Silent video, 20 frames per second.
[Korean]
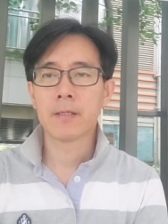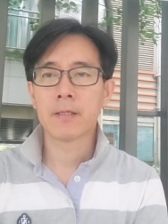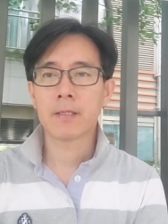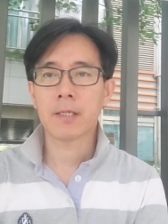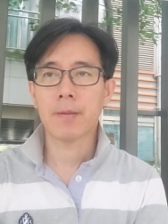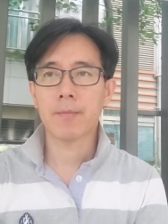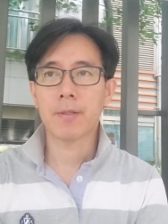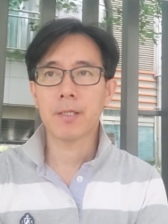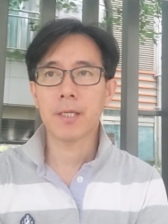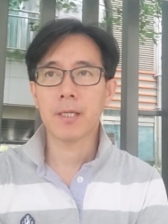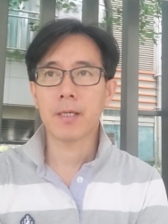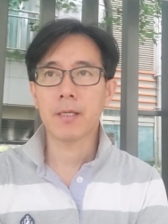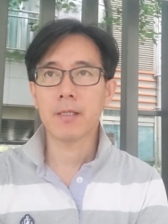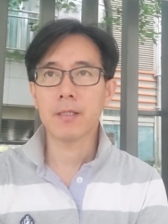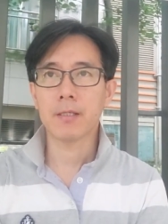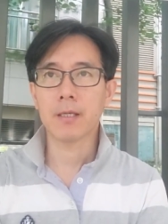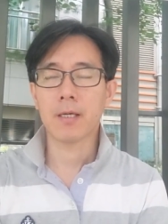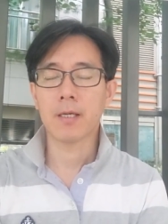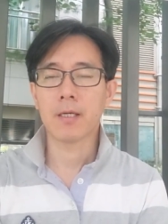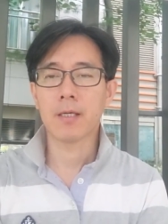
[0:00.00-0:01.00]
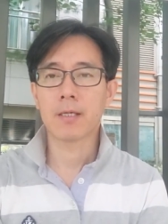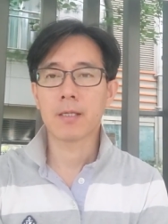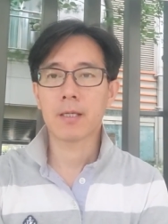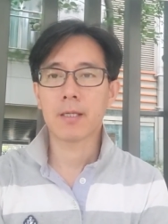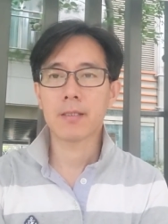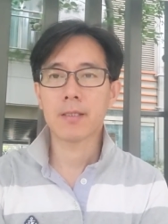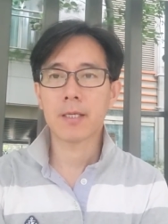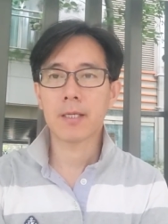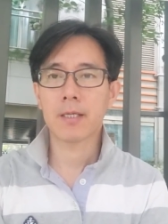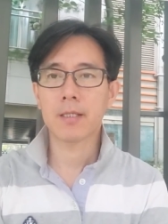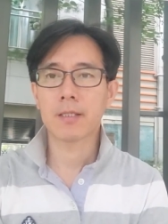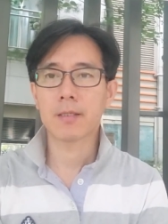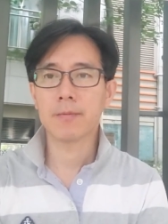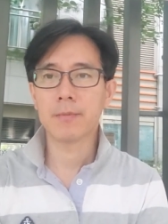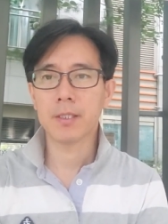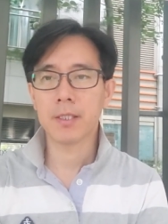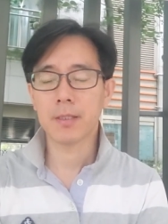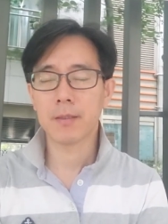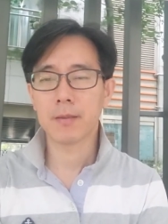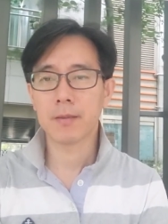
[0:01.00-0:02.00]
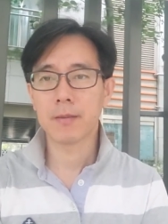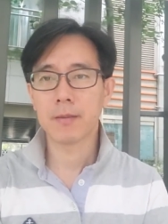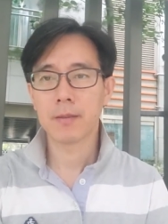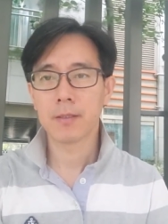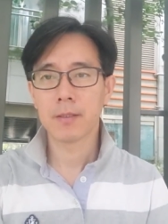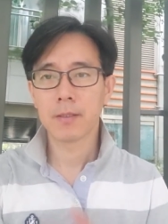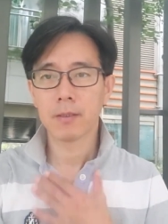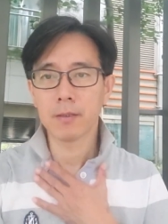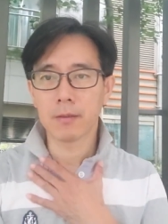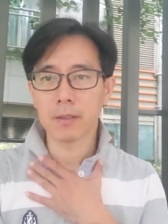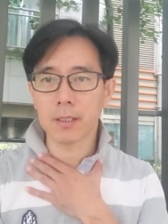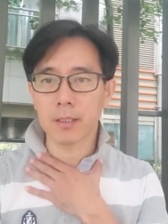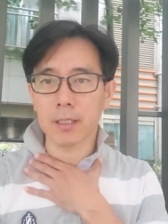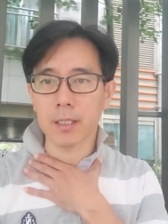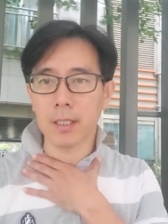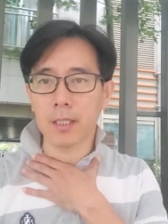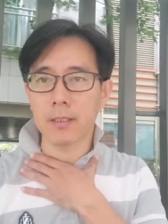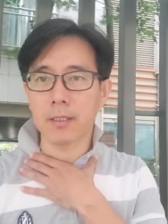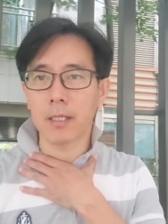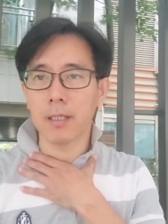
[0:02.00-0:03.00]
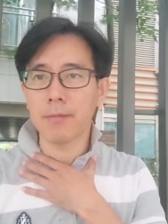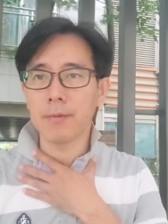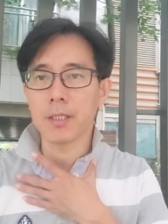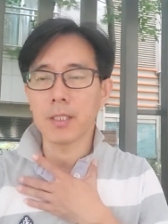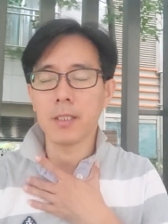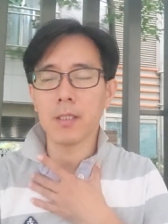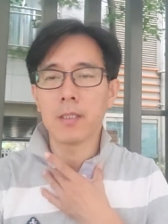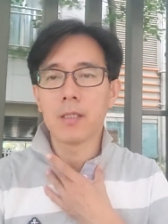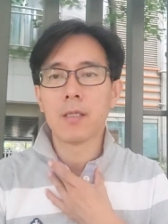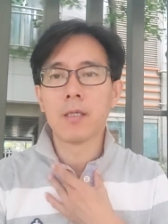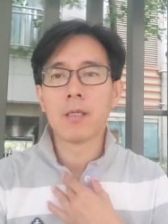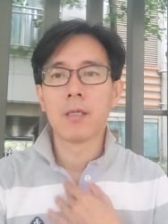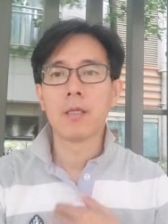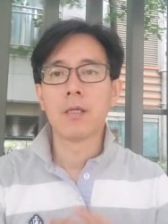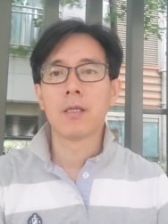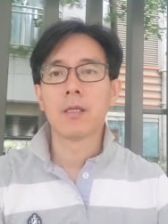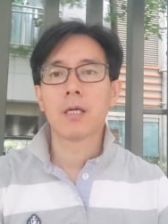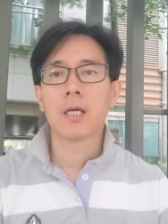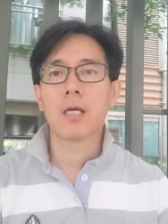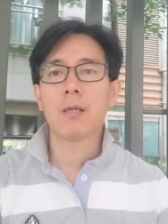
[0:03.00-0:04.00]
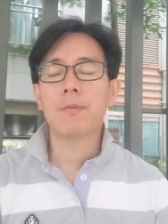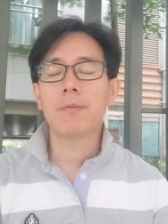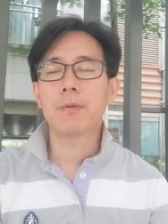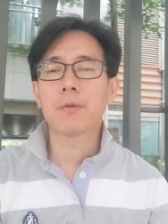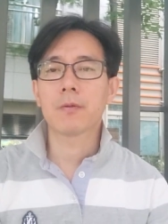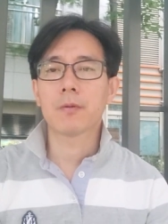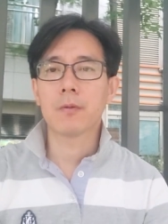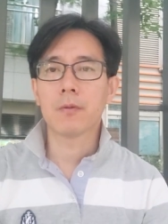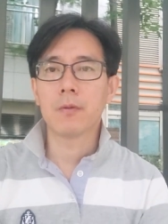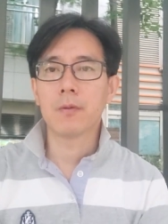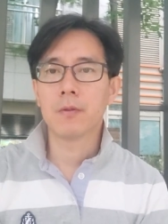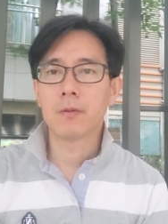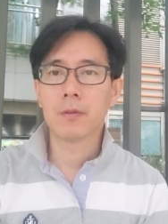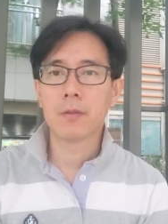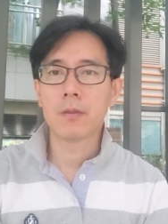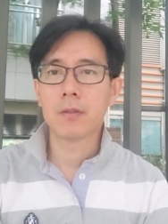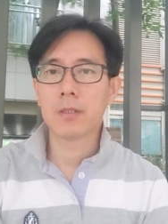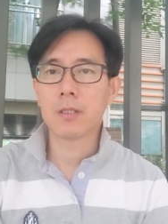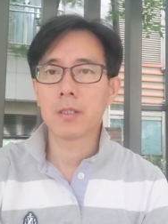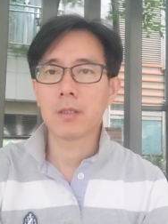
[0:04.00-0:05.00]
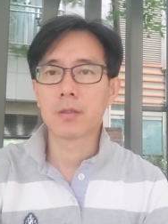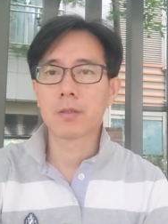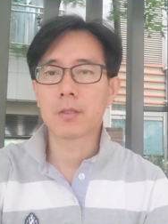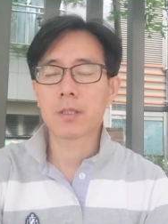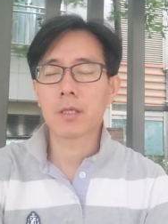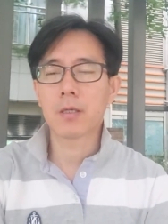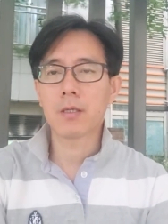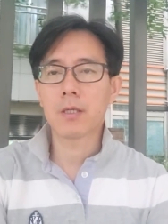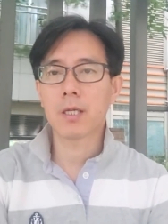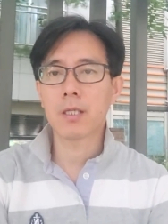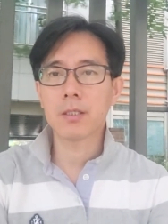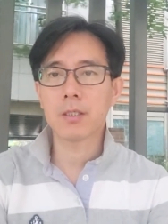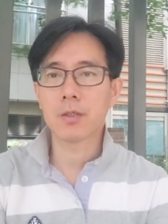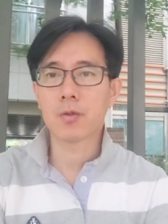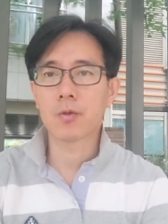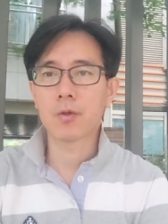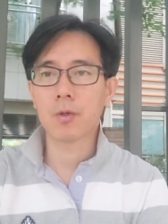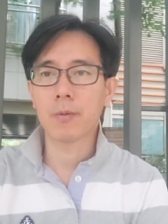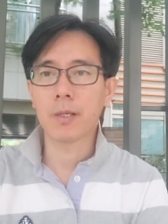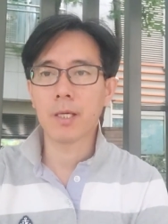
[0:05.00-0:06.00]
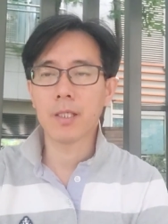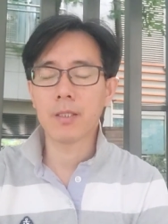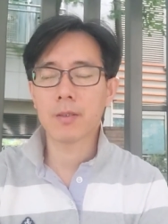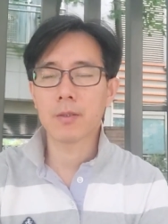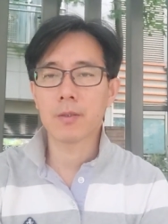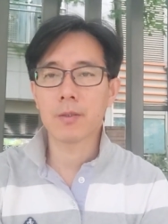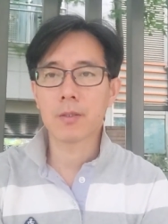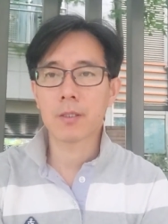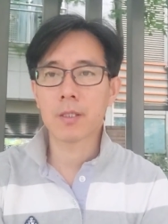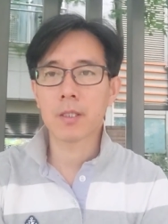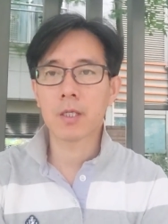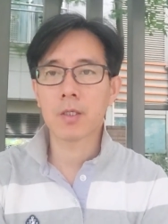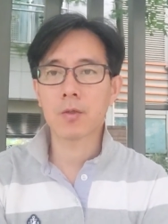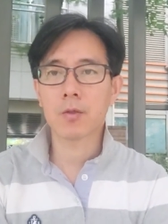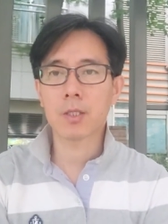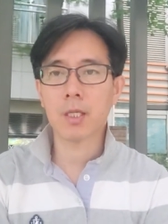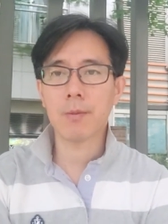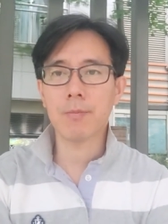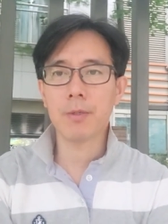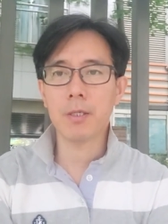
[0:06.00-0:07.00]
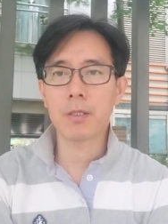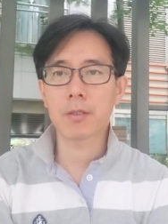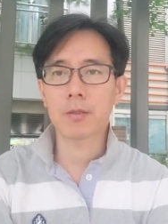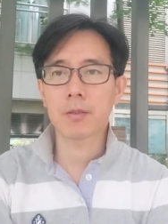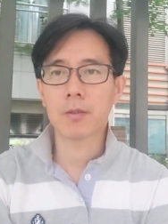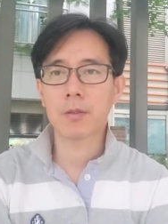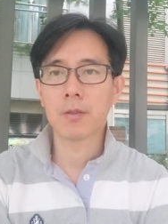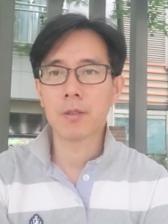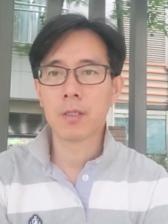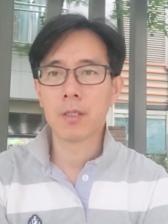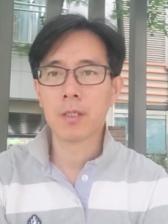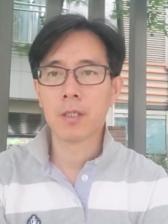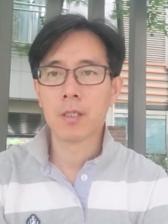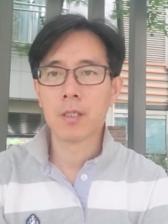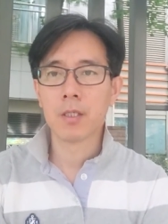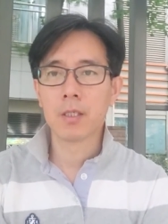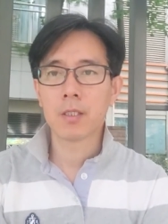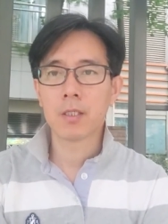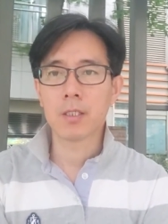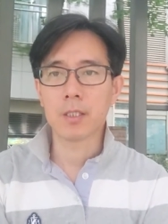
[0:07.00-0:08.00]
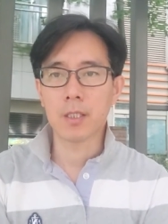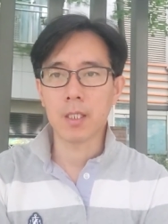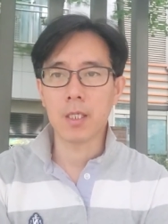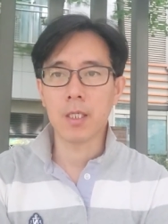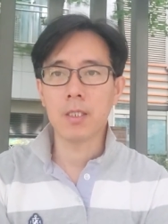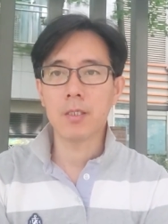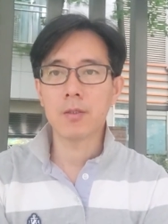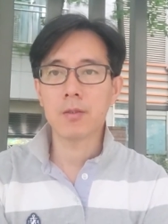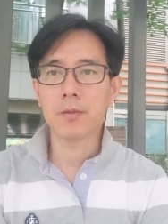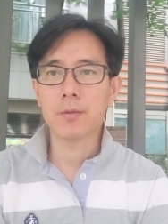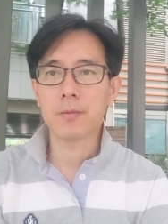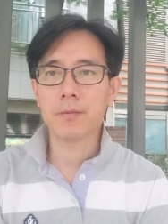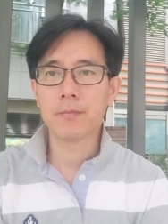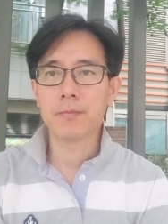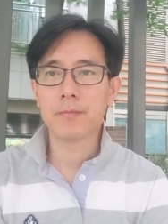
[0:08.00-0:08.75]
참 희한한 거다 라는 생각이 듭니다. 우리가 살아가는 삶이 앞으로도 이제 어떻게 흘러갈지 두고 봐야죠. 계속 살펴야죠. 지내야죠.